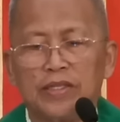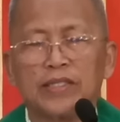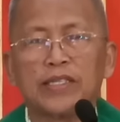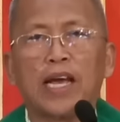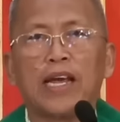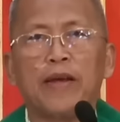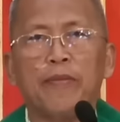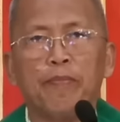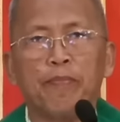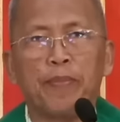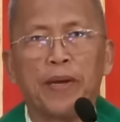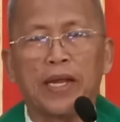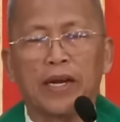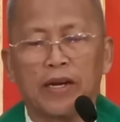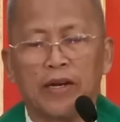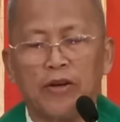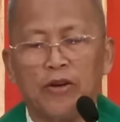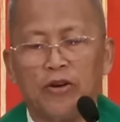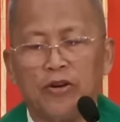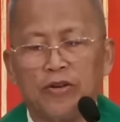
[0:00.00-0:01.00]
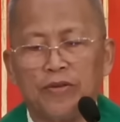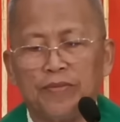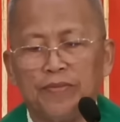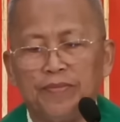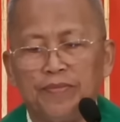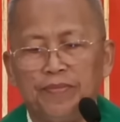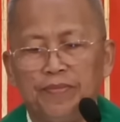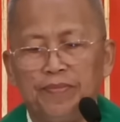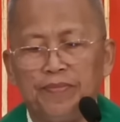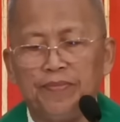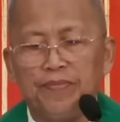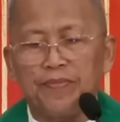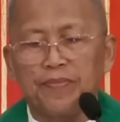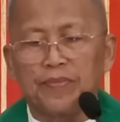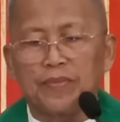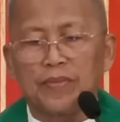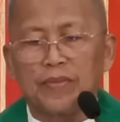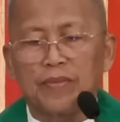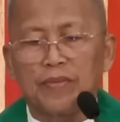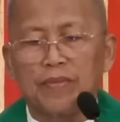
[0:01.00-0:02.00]
sa impierno.
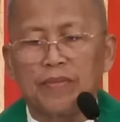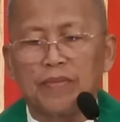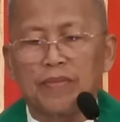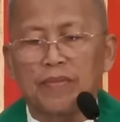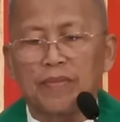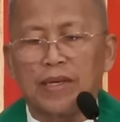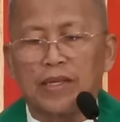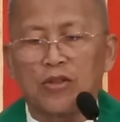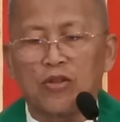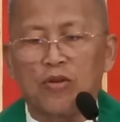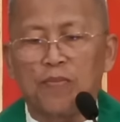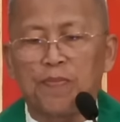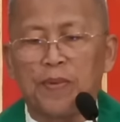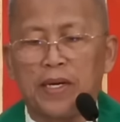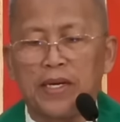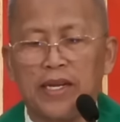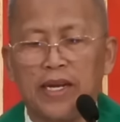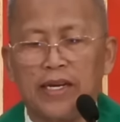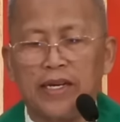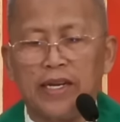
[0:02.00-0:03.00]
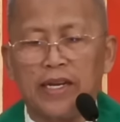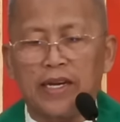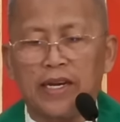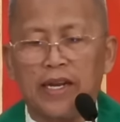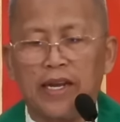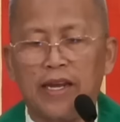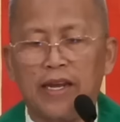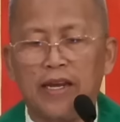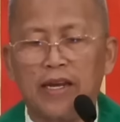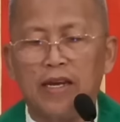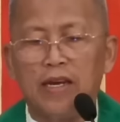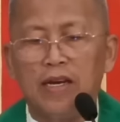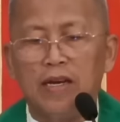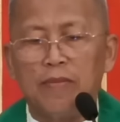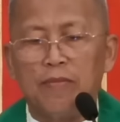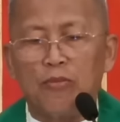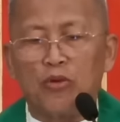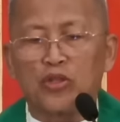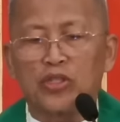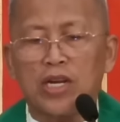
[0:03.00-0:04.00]
Matod pa niya dire,
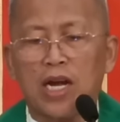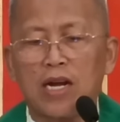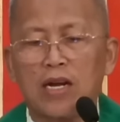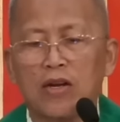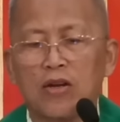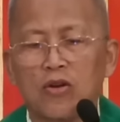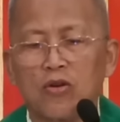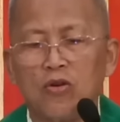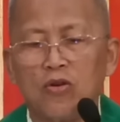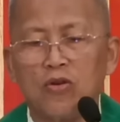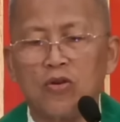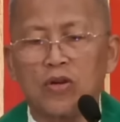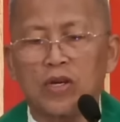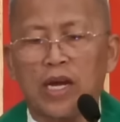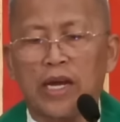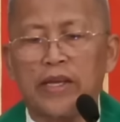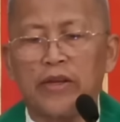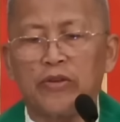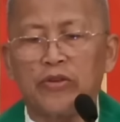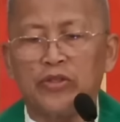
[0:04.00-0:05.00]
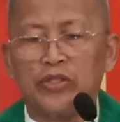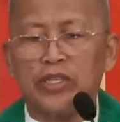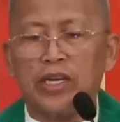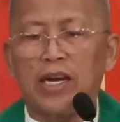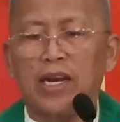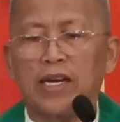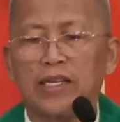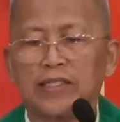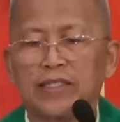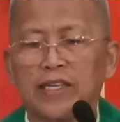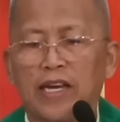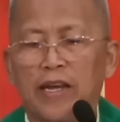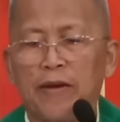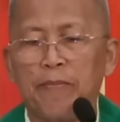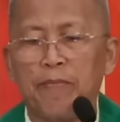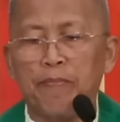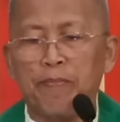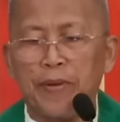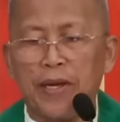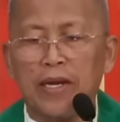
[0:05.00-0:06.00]
mosangko gayod sila sa
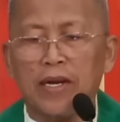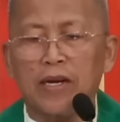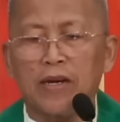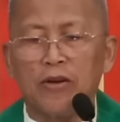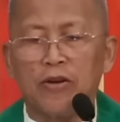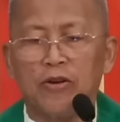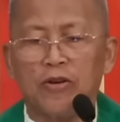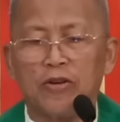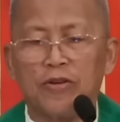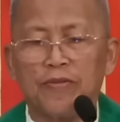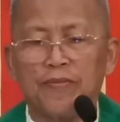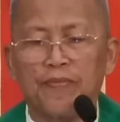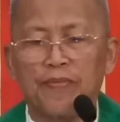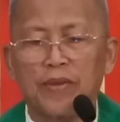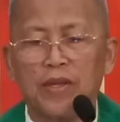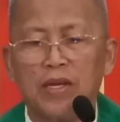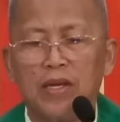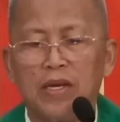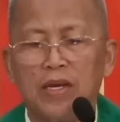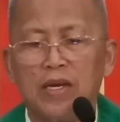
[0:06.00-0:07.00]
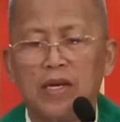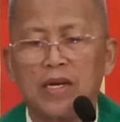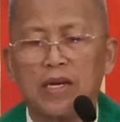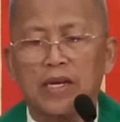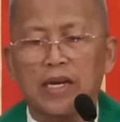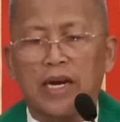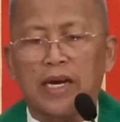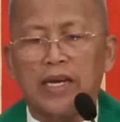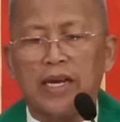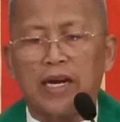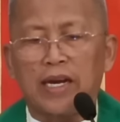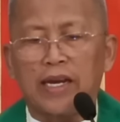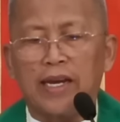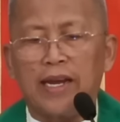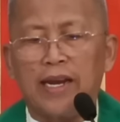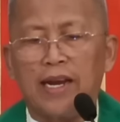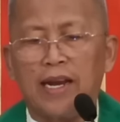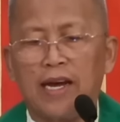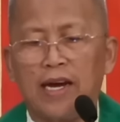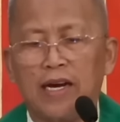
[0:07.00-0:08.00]
impierno kayang
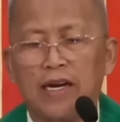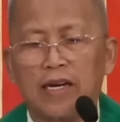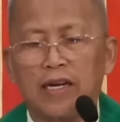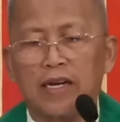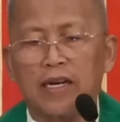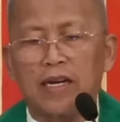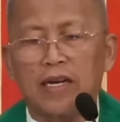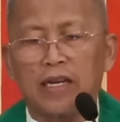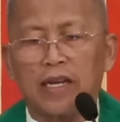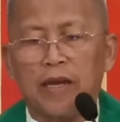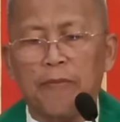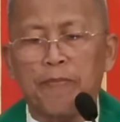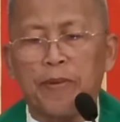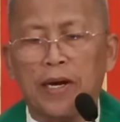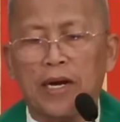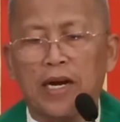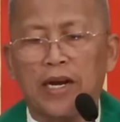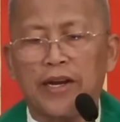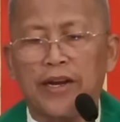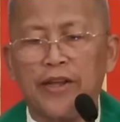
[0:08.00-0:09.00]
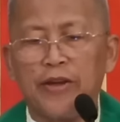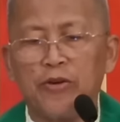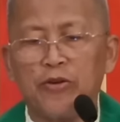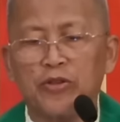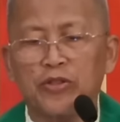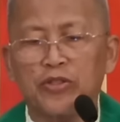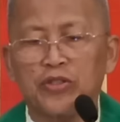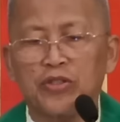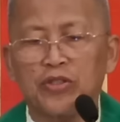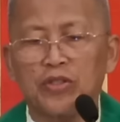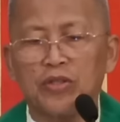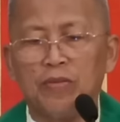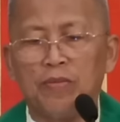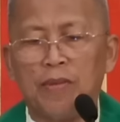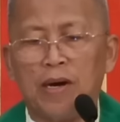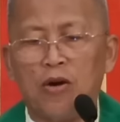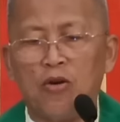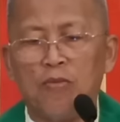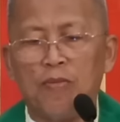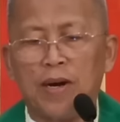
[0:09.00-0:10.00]
ilang gipakadiyos
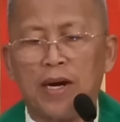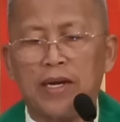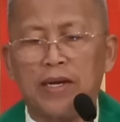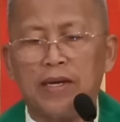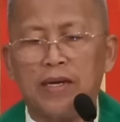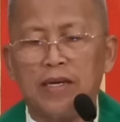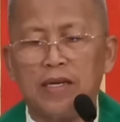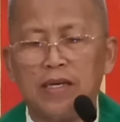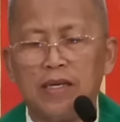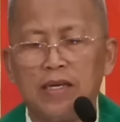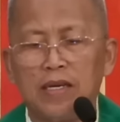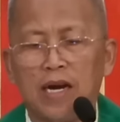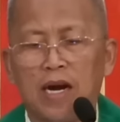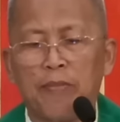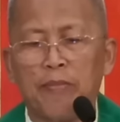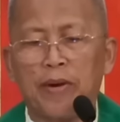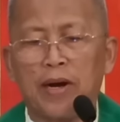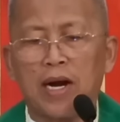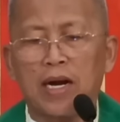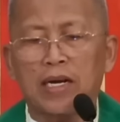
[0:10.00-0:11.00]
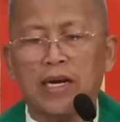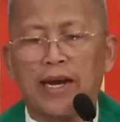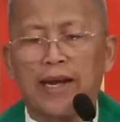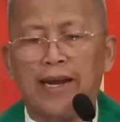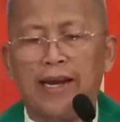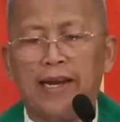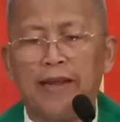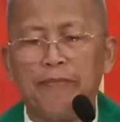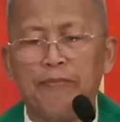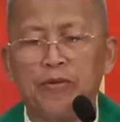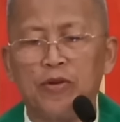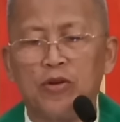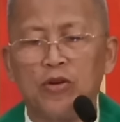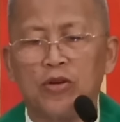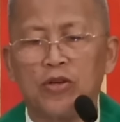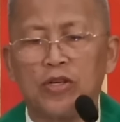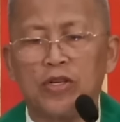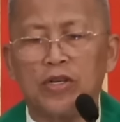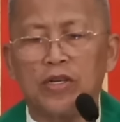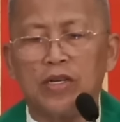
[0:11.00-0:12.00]
mauman ang mga
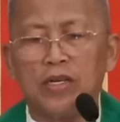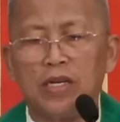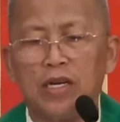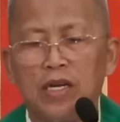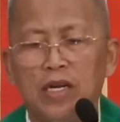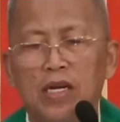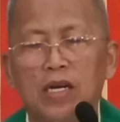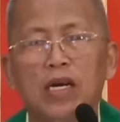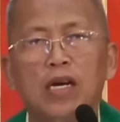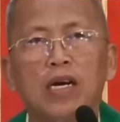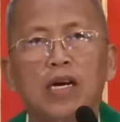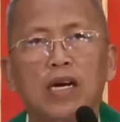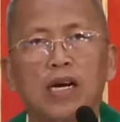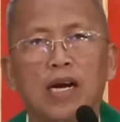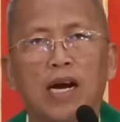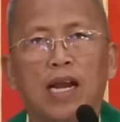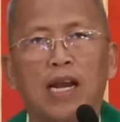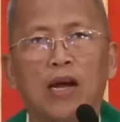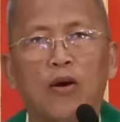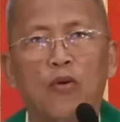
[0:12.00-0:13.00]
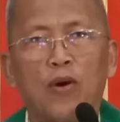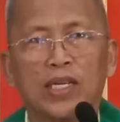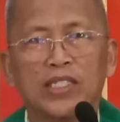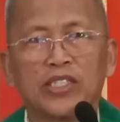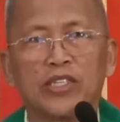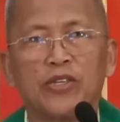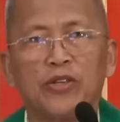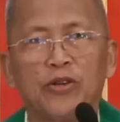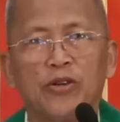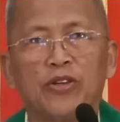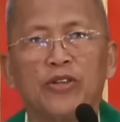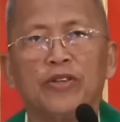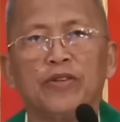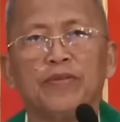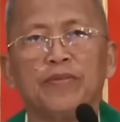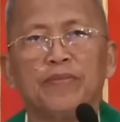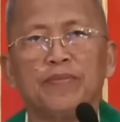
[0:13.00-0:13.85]
kailibgon nga lawas nun.